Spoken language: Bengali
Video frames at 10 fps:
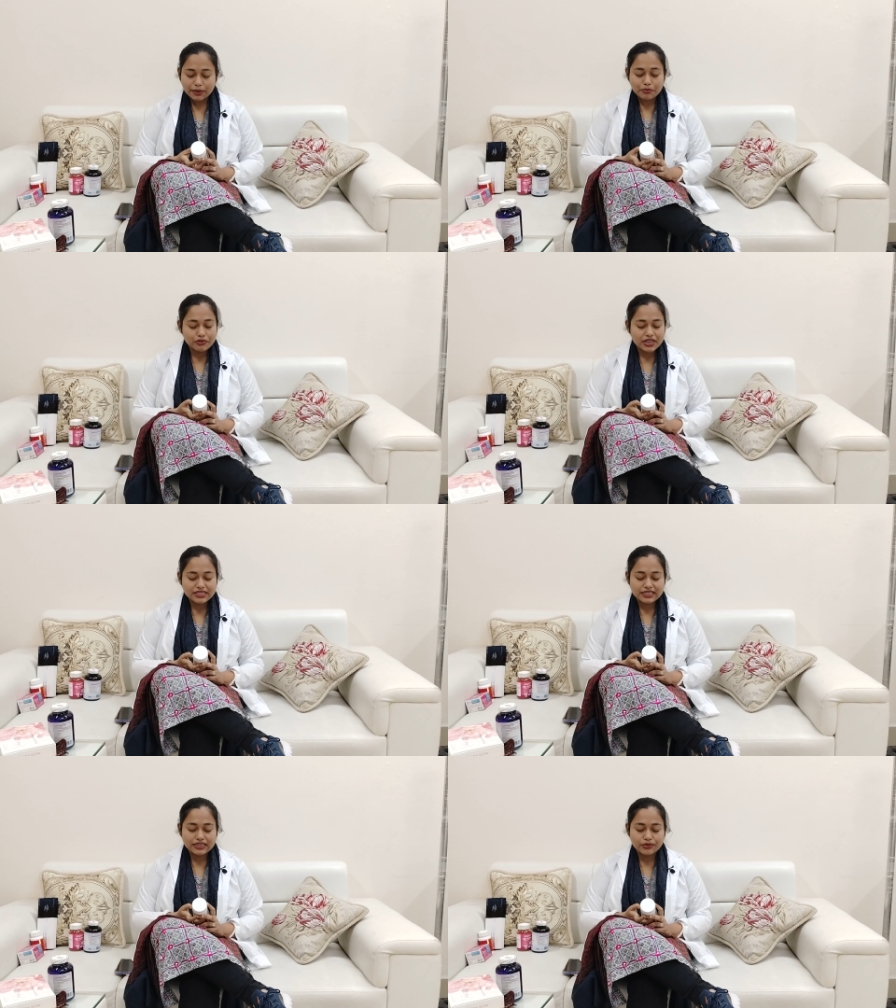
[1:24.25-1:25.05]
এই
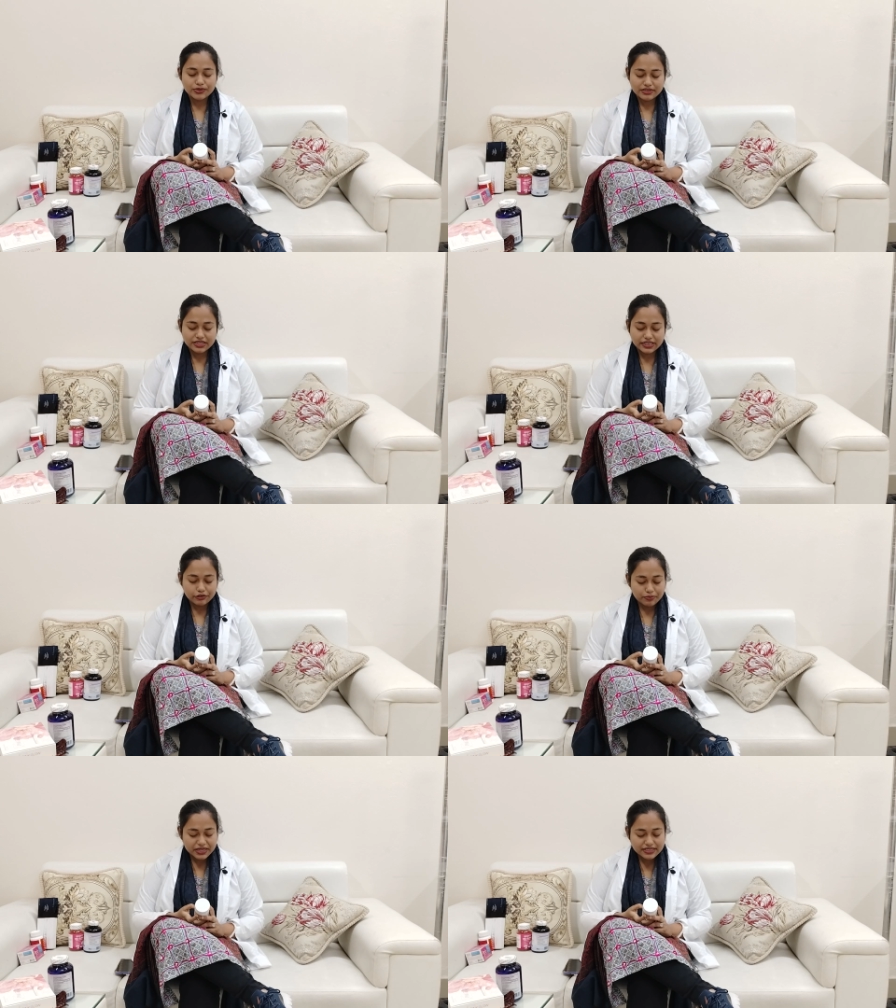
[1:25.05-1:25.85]
প্রোডাক্টটি হচ্ছে
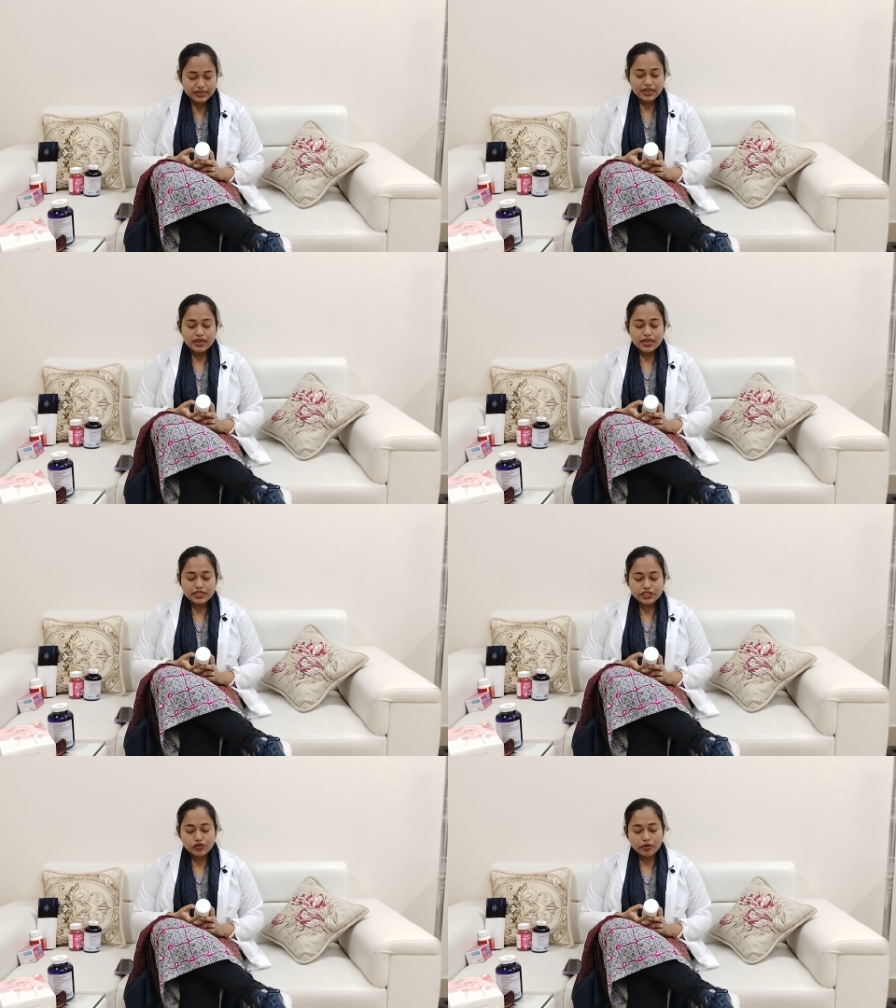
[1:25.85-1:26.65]
রিলুমিন্স
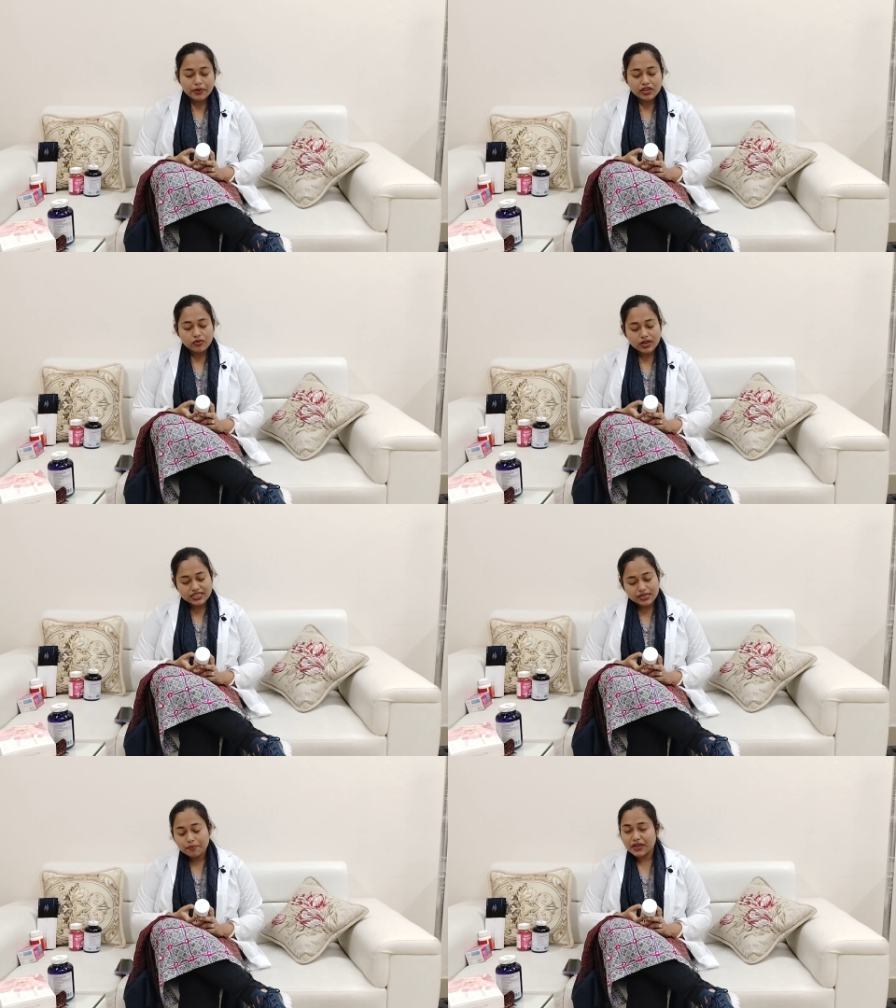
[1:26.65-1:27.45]
চিউয়েবল
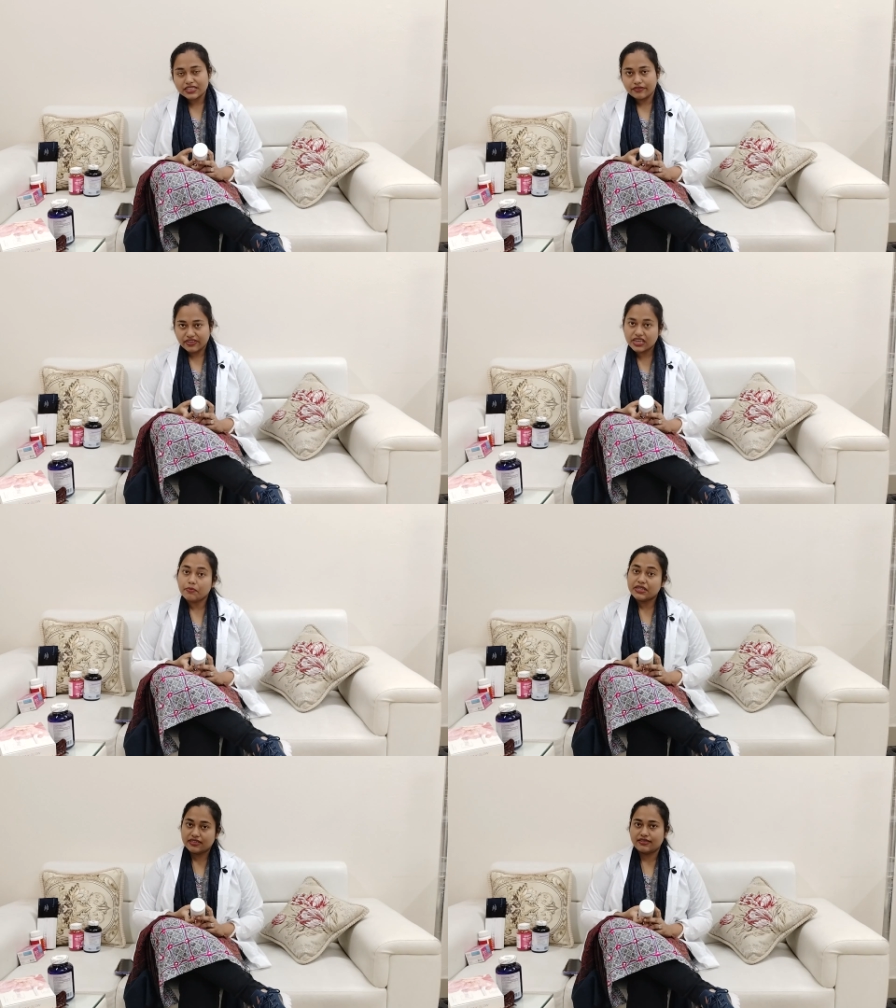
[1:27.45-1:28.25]
কোলাজেন প্লাস
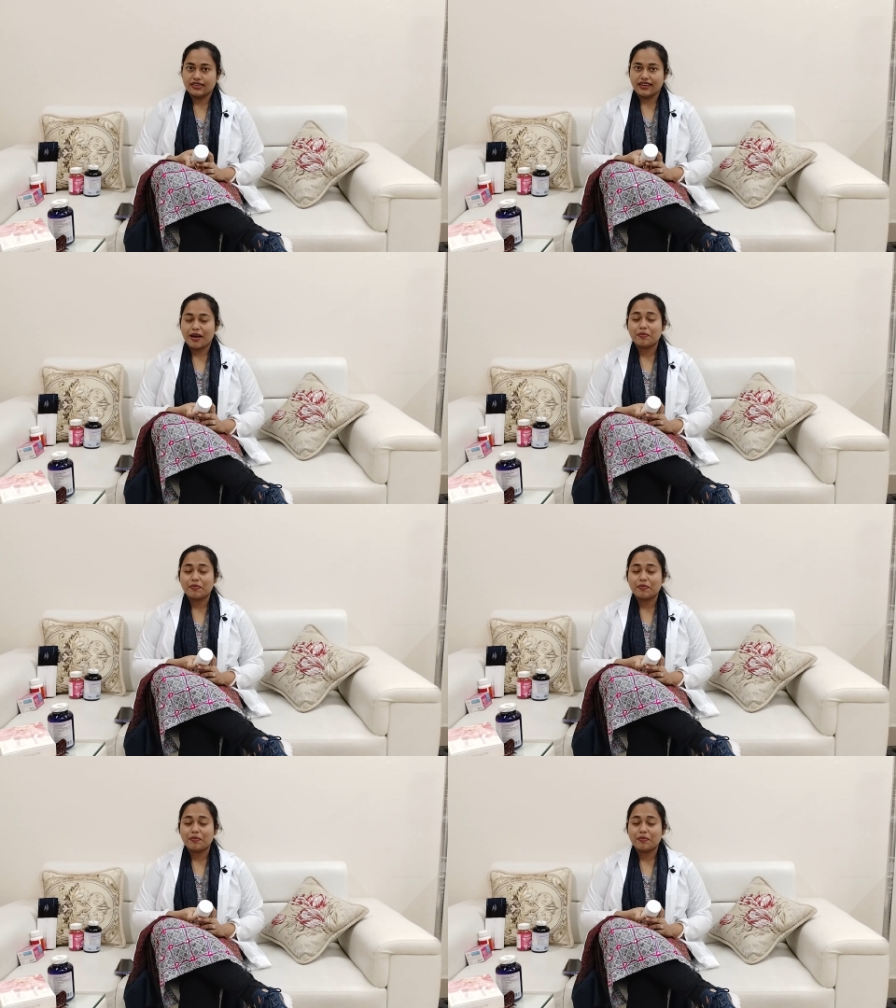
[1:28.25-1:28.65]
ভিটামিন সি